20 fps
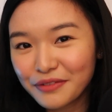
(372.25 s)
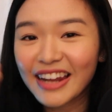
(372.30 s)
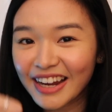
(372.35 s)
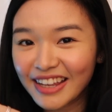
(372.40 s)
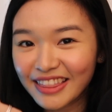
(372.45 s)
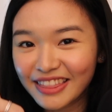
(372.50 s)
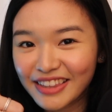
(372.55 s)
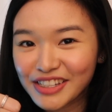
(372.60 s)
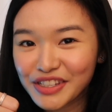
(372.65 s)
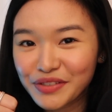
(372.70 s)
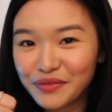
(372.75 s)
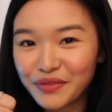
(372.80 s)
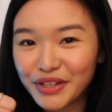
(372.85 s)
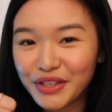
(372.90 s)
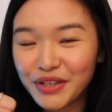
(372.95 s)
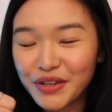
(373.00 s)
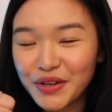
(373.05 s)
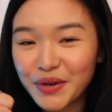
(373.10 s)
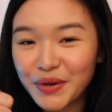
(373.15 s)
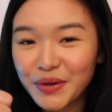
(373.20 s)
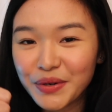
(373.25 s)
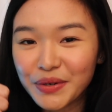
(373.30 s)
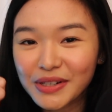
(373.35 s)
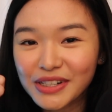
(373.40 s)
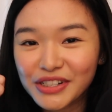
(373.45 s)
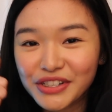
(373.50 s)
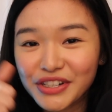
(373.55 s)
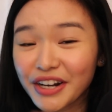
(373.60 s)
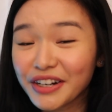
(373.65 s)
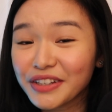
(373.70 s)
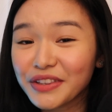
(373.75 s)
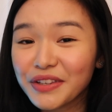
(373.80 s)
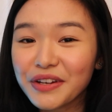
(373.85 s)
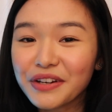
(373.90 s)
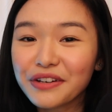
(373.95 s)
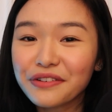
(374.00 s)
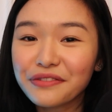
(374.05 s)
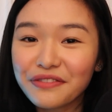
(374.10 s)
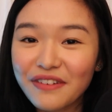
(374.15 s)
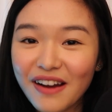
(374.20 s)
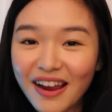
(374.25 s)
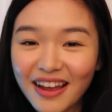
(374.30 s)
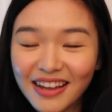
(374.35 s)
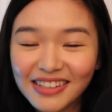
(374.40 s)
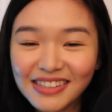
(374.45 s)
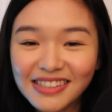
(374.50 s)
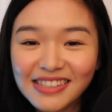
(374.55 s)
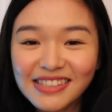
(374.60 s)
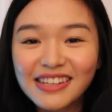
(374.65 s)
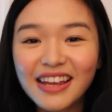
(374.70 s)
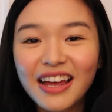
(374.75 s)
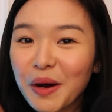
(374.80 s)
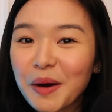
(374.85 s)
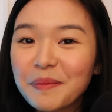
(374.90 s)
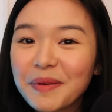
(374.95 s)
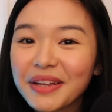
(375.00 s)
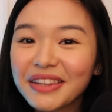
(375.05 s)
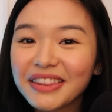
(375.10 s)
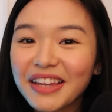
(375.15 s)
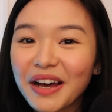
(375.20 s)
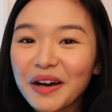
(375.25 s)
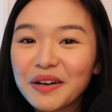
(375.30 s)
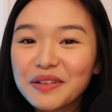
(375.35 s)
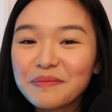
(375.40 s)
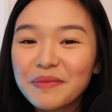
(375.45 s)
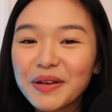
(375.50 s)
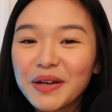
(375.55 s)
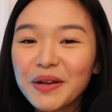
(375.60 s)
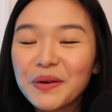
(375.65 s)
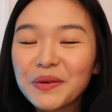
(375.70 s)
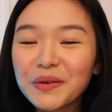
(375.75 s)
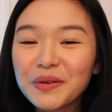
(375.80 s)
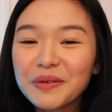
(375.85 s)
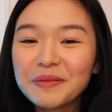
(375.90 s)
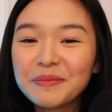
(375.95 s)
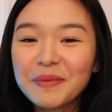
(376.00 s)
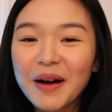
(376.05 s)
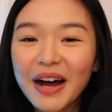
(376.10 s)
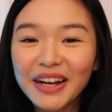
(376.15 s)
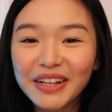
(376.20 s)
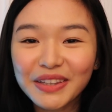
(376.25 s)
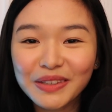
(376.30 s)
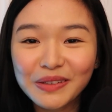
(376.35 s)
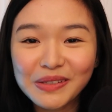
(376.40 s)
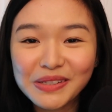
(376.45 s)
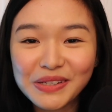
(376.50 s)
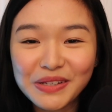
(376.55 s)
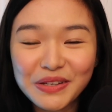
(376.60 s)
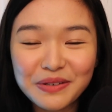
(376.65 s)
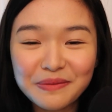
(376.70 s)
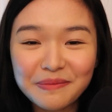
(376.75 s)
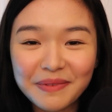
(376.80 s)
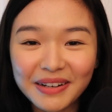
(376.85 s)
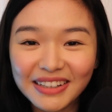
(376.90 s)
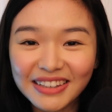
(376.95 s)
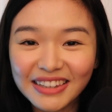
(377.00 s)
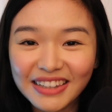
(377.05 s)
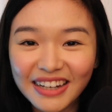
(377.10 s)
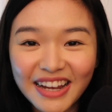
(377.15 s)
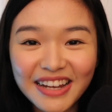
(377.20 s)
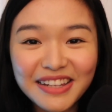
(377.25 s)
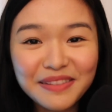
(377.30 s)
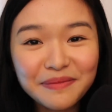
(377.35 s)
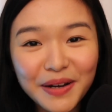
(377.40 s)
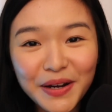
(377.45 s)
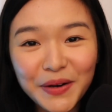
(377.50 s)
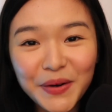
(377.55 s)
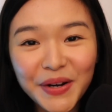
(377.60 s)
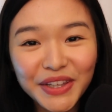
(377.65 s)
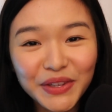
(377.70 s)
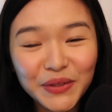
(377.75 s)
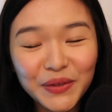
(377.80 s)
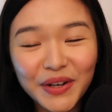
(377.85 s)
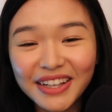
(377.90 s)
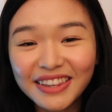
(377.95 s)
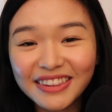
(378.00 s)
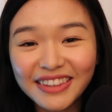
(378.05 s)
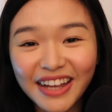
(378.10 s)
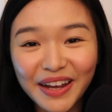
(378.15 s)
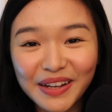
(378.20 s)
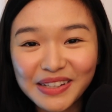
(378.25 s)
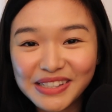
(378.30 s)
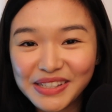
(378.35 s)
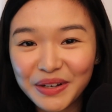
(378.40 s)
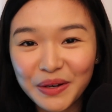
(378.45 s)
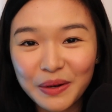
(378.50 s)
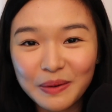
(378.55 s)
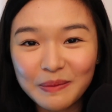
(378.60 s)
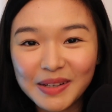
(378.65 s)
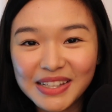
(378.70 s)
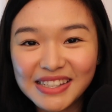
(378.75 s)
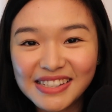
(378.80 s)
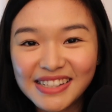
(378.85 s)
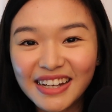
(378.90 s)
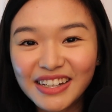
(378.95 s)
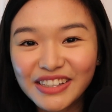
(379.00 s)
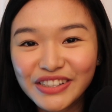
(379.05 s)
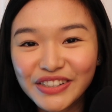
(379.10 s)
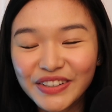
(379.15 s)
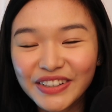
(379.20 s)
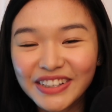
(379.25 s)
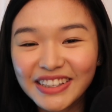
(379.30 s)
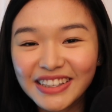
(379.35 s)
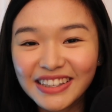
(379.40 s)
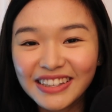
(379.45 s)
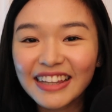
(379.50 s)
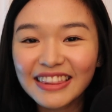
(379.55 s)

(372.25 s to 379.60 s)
Like this video, share to your friends, comment down below kung bakit gusto nyo mag-trade, magkwentuhan tayo sa comment section.